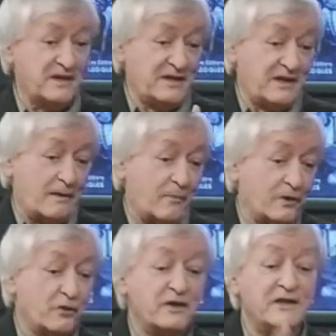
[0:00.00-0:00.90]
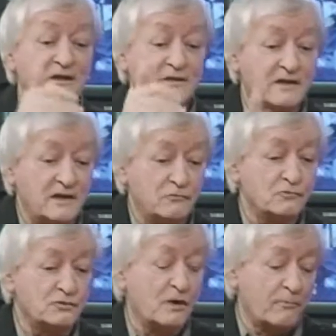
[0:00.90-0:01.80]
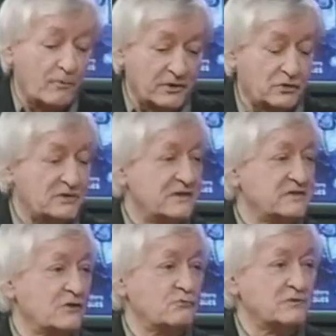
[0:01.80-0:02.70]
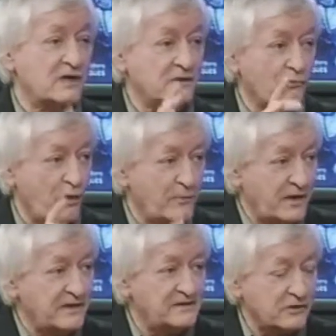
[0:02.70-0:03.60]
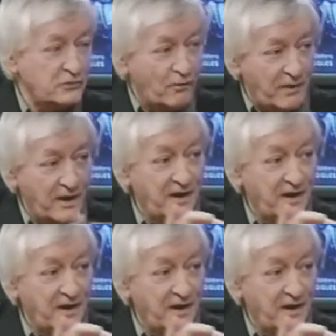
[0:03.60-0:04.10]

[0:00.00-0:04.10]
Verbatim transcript: la mort de Kennedy, tout ça. Bon, bien, je sais que c'est en 63, mais exactement